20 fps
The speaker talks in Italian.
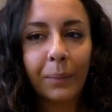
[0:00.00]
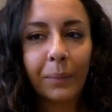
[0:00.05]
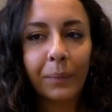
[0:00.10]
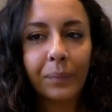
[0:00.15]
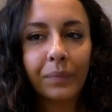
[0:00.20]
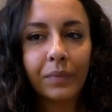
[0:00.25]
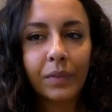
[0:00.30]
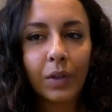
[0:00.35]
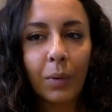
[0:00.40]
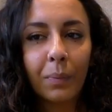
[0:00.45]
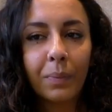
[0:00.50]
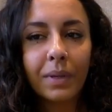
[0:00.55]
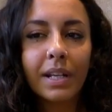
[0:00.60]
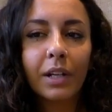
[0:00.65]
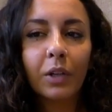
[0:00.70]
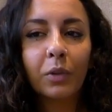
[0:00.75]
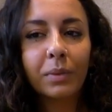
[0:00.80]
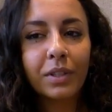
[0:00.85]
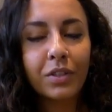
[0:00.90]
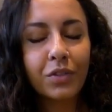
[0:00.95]
mm, ho appena
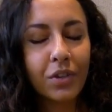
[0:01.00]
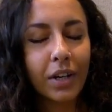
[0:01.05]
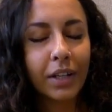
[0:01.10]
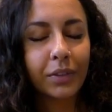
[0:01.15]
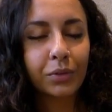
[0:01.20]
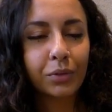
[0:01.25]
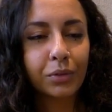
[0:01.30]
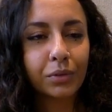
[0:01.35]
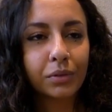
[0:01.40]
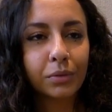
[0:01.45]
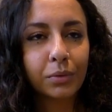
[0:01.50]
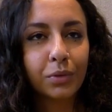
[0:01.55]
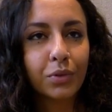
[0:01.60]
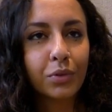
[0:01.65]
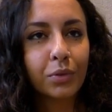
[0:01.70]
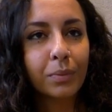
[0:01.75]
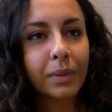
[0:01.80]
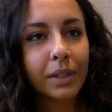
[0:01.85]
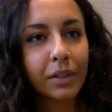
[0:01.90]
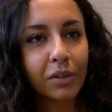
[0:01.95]
cominciato
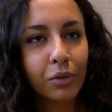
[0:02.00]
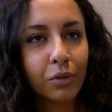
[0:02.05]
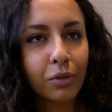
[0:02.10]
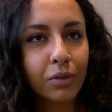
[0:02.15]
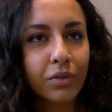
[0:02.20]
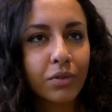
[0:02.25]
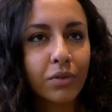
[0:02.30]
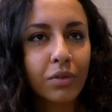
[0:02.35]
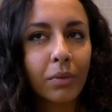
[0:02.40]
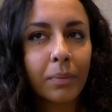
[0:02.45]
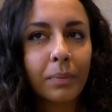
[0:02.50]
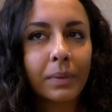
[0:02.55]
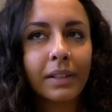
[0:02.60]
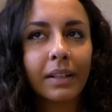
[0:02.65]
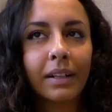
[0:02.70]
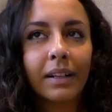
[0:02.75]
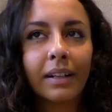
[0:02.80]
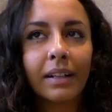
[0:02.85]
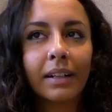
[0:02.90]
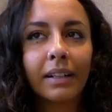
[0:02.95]
questo percorso, ho
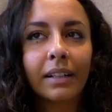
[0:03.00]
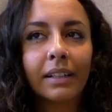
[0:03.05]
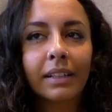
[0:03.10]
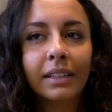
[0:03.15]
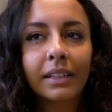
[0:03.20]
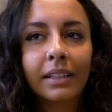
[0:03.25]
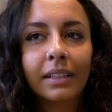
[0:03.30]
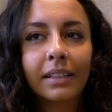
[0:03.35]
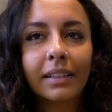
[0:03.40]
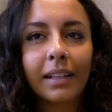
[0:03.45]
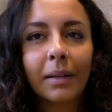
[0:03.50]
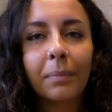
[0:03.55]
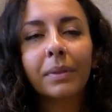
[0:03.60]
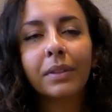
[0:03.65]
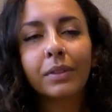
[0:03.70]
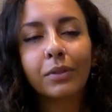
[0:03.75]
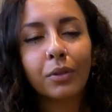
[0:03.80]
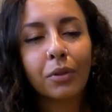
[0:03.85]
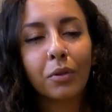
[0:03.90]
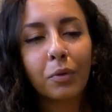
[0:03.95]
appena
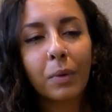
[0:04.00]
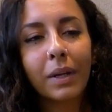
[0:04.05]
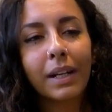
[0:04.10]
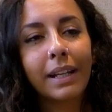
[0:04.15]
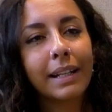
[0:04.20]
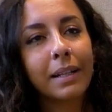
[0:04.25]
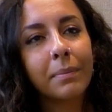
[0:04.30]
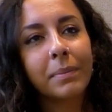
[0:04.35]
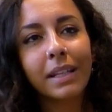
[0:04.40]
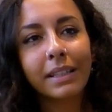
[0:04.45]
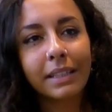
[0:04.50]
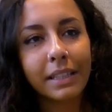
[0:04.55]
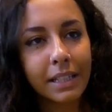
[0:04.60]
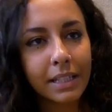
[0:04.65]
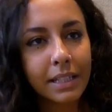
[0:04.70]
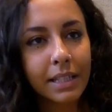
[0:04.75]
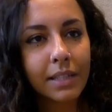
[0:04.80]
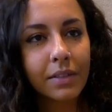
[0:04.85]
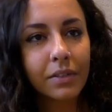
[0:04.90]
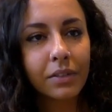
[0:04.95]
capito qual è la mia
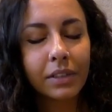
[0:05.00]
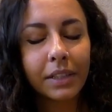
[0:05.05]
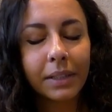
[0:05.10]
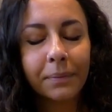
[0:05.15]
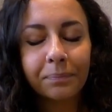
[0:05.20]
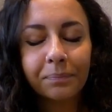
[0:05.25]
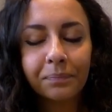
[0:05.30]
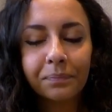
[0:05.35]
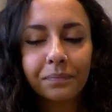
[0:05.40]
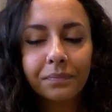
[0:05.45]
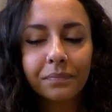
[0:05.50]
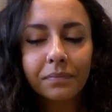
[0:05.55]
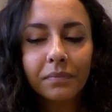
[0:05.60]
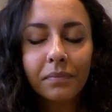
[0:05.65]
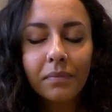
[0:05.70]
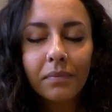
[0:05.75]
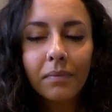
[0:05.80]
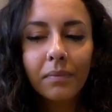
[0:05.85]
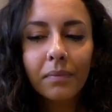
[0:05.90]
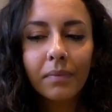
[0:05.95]
direzione
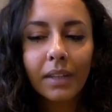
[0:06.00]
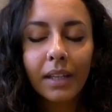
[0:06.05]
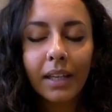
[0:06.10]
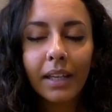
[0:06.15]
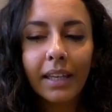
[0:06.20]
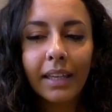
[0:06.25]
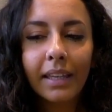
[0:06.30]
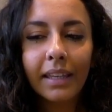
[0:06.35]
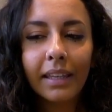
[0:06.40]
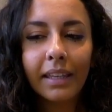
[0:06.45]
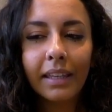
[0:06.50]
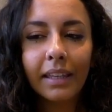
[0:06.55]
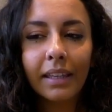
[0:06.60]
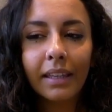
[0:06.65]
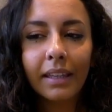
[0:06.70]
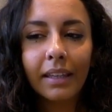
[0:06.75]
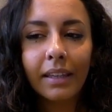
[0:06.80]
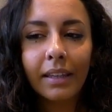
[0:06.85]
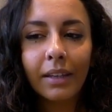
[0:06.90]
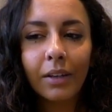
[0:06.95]

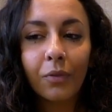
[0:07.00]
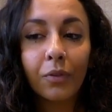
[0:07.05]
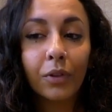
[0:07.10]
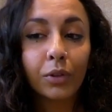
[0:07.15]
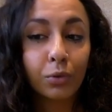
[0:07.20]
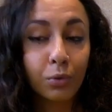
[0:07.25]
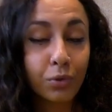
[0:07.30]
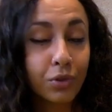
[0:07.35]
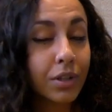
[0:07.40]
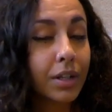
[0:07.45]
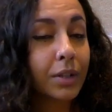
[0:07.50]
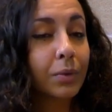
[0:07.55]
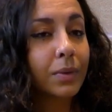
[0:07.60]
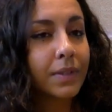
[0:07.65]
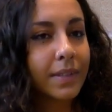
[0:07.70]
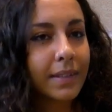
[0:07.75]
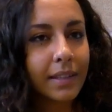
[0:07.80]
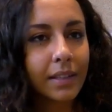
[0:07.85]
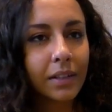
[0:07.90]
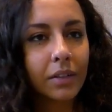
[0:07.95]
e ho fatto uscire due
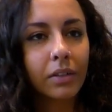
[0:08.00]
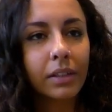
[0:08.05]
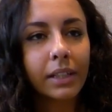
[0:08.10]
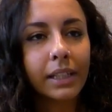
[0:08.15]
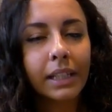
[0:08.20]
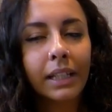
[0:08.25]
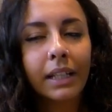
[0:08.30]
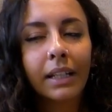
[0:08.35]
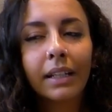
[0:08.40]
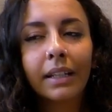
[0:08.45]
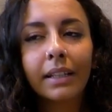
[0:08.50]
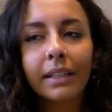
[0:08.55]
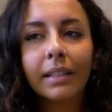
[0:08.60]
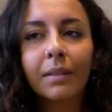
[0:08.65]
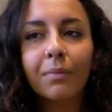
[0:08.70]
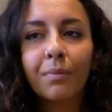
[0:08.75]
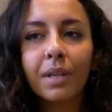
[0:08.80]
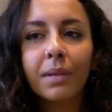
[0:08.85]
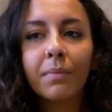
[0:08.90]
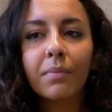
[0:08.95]
singoli,
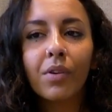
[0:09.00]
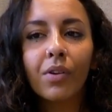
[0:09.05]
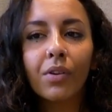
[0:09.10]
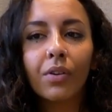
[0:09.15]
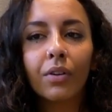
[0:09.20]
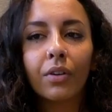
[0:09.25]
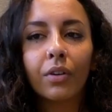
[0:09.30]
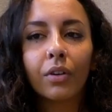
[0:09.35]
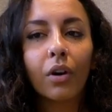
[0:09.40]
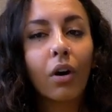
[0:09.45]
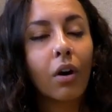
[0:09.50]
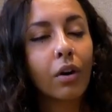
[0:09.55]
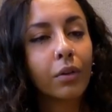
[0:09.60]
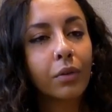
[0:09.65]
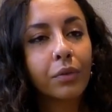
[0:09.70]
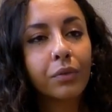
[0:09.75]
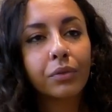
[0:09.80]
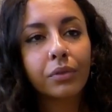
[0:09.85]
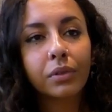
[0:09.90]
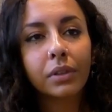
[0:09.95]
il primo
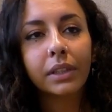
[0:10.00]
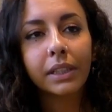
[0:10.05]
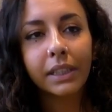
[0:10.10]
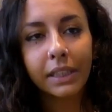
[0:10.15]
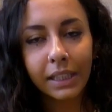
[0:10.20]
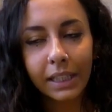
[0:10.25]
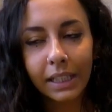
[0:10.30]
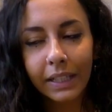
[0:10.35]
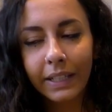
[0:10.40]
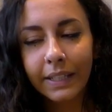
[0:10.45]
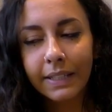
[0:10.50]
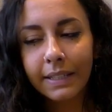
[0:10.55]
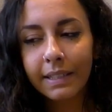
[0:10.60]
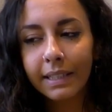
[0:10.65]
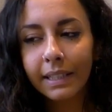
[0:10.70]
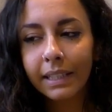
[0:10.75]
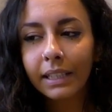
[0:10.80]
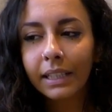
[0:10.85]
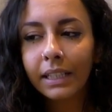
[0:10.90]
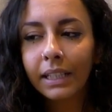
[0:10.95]
Colorful in
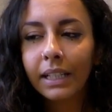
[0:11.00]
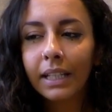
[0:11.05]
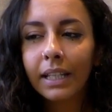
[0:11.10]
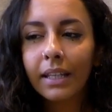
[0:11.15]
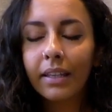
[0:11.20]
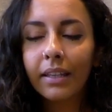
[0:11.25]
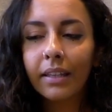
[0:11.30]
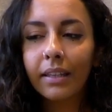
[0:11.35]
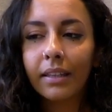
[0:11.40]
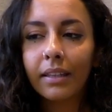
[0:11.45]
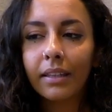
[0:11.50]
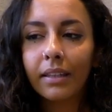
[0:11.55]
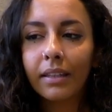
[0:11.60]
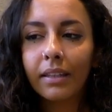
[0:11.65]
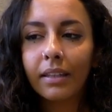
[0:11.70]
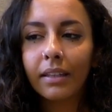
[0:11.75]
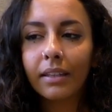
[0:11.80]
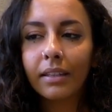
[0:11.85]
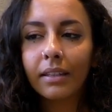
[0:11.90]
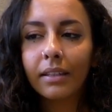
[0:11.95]
inglese
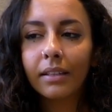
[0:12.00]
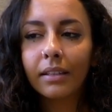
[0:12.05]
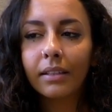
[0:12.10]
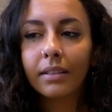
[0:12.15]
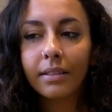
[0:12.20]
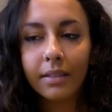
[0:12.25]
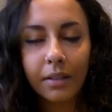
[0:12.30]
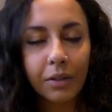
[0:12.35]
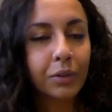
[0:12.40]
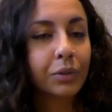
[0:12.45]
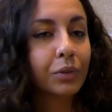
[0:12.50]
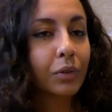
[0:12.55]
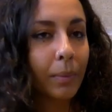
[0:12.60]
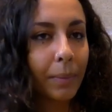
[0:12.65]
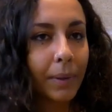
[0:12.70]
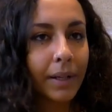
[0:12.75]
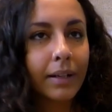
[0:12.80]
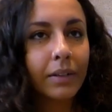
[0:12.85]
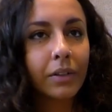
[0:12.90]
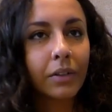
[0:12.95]
e il secondo è
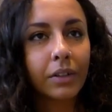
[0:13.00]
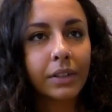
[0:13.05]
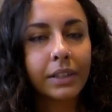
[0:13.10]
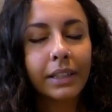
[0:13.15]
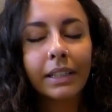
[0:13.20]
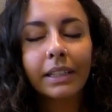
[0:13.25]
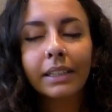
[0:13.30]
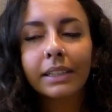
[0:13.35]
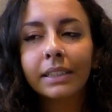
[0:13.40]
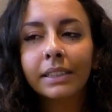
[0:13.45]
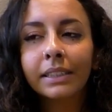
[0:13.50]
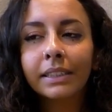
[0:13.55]
Paranoie.